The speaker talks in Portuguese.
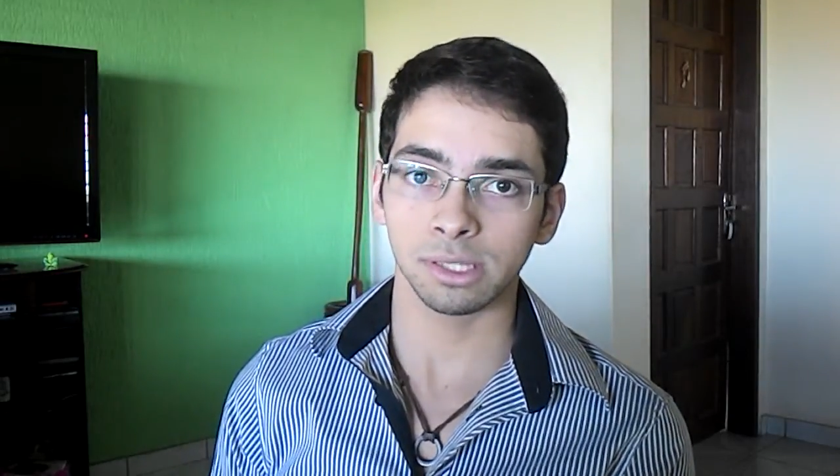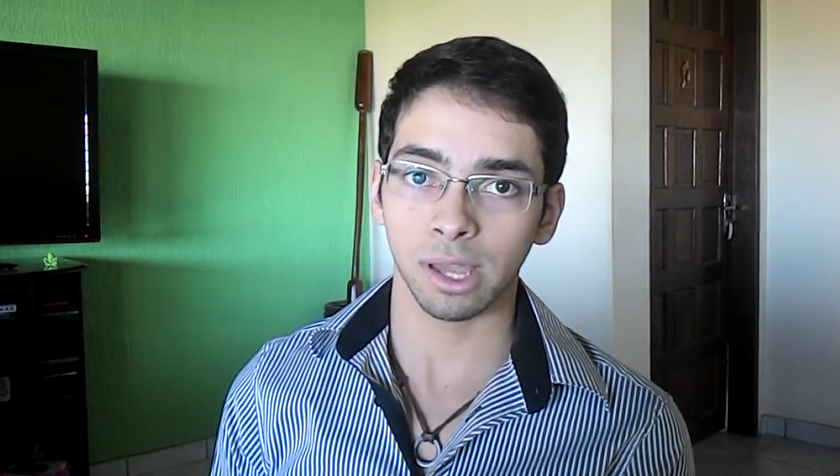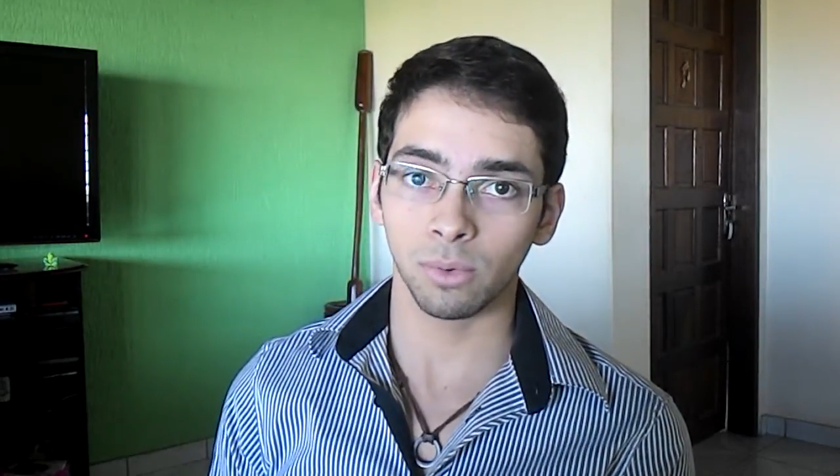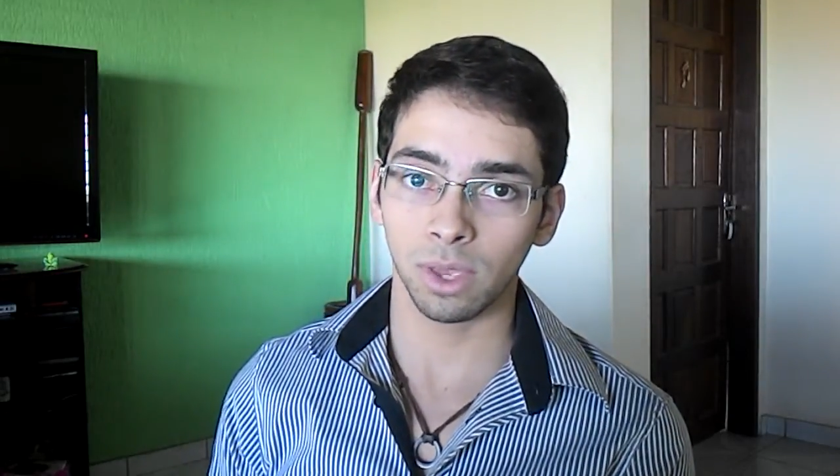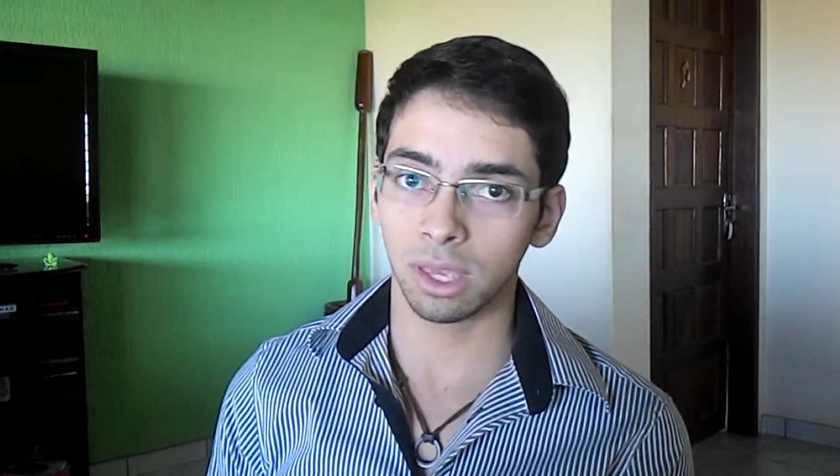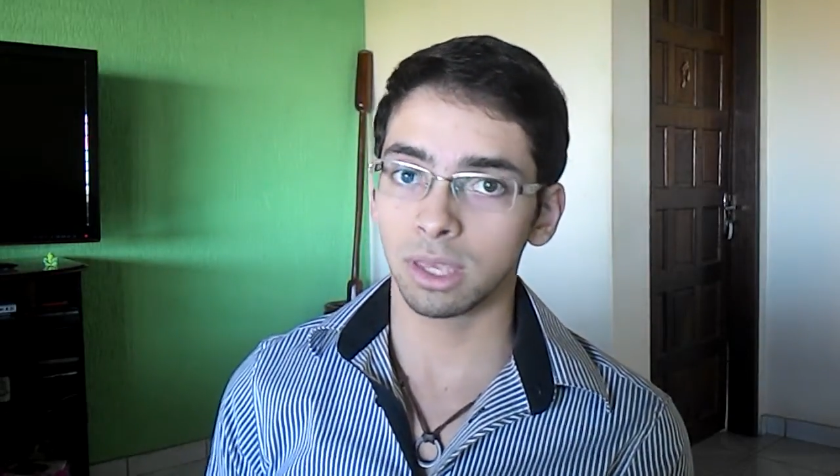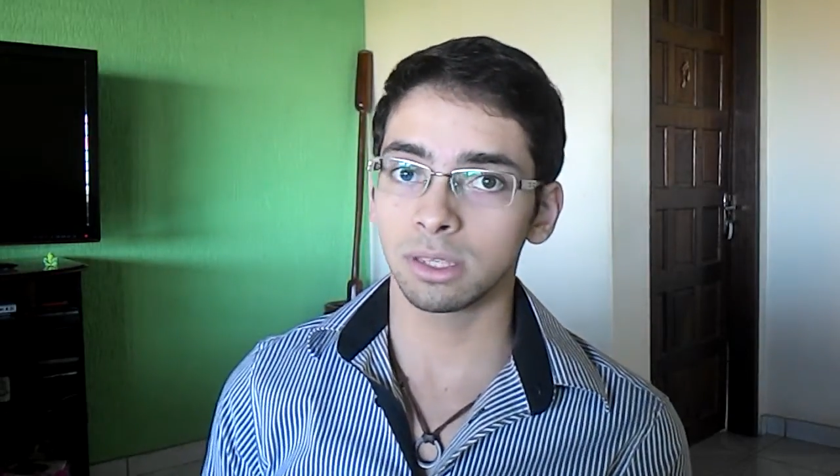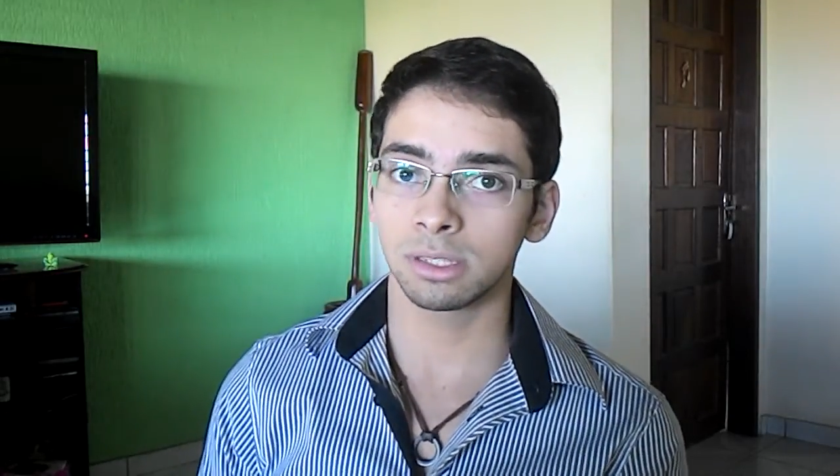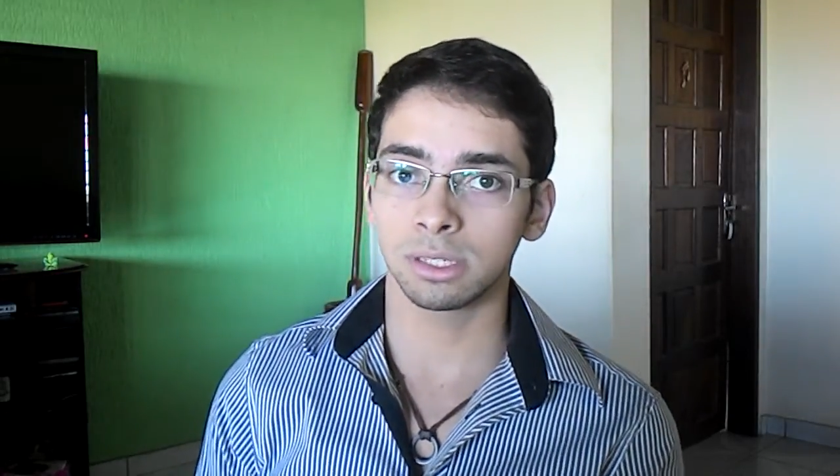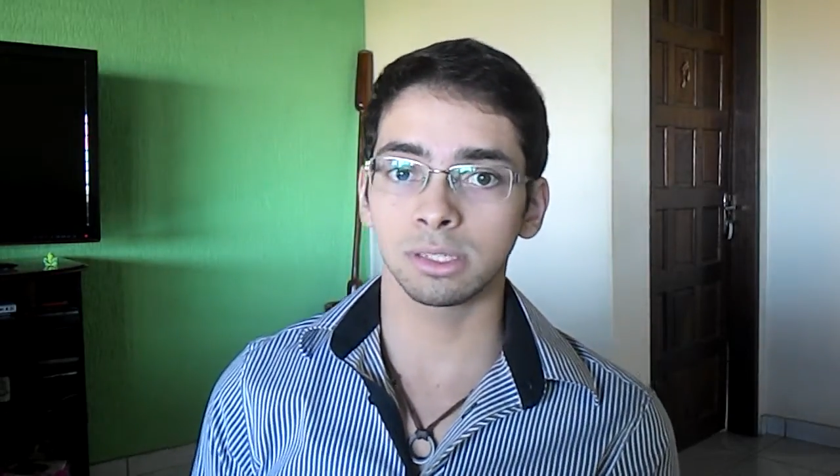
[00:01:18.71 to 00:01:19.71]
Zagui
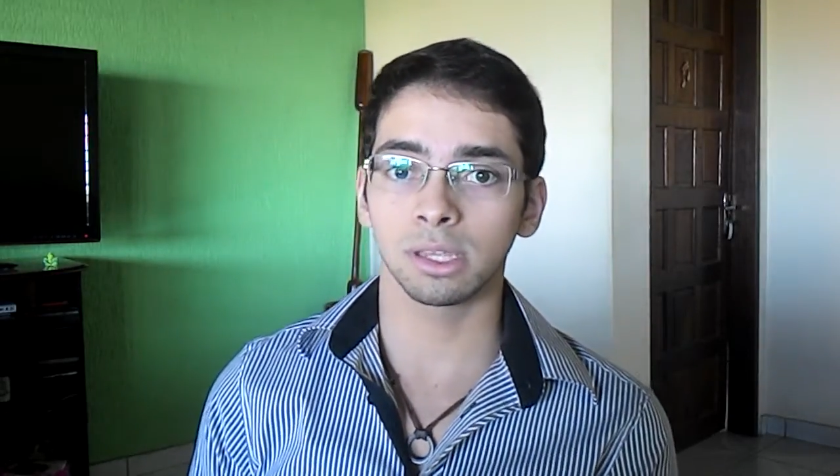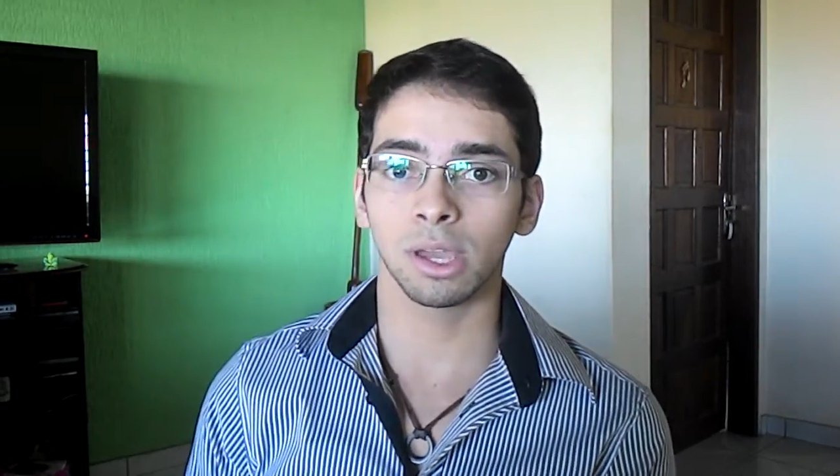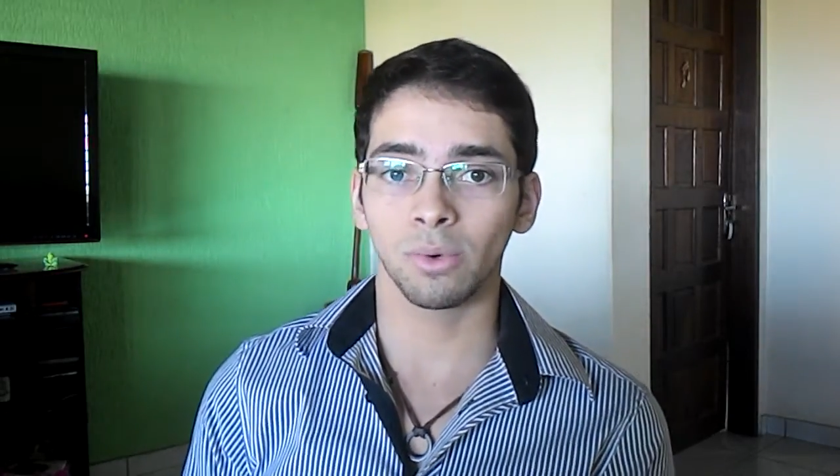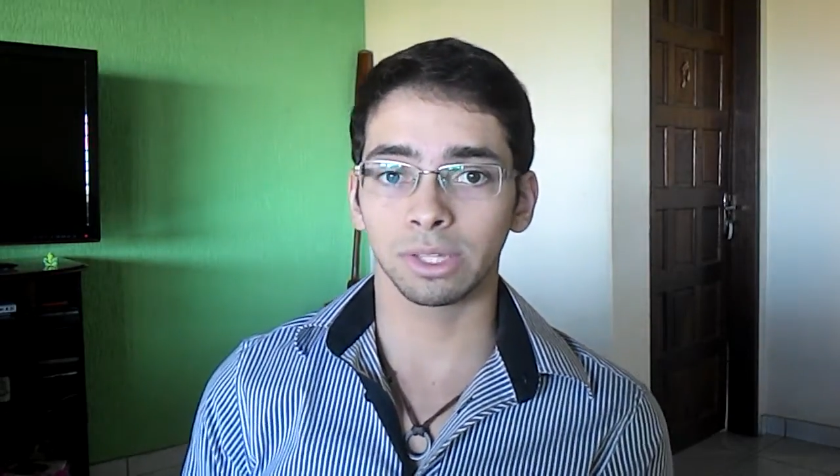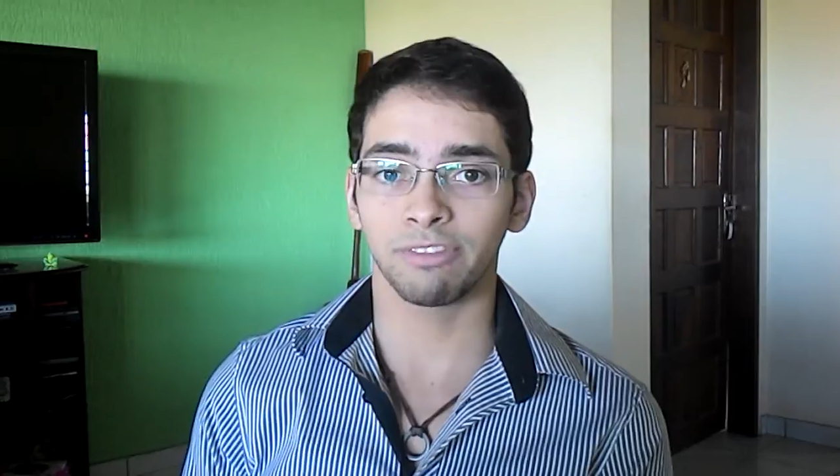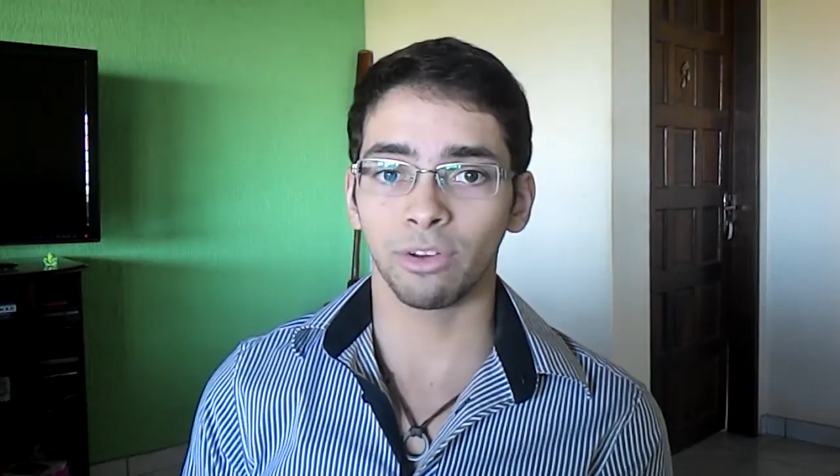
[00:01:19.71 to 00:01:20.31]
quis dizer quando ele